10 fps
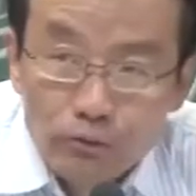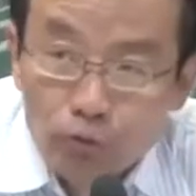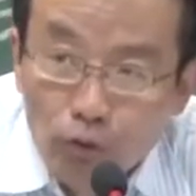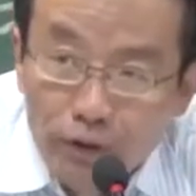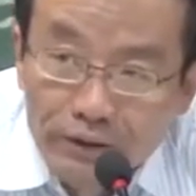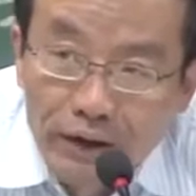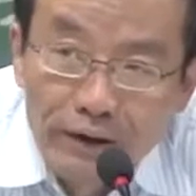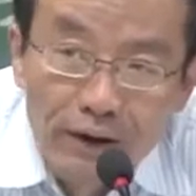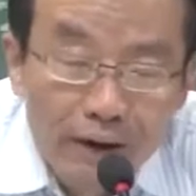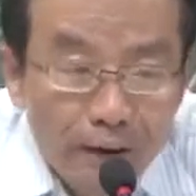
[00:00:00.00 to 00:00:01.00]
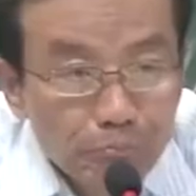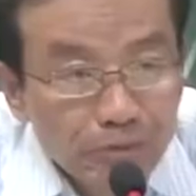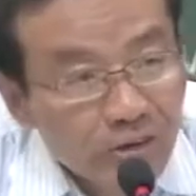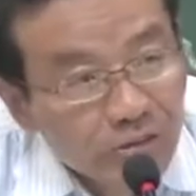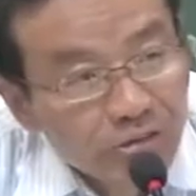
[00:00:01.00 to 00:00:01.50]
独立的个人
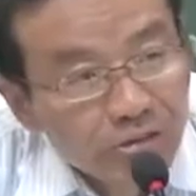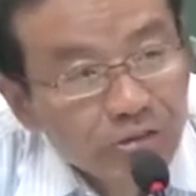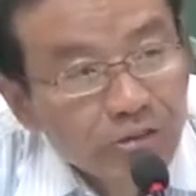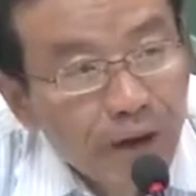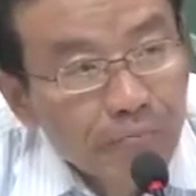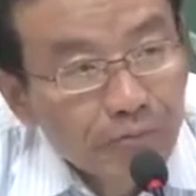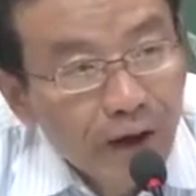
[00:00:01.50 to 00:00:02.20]
彼此之间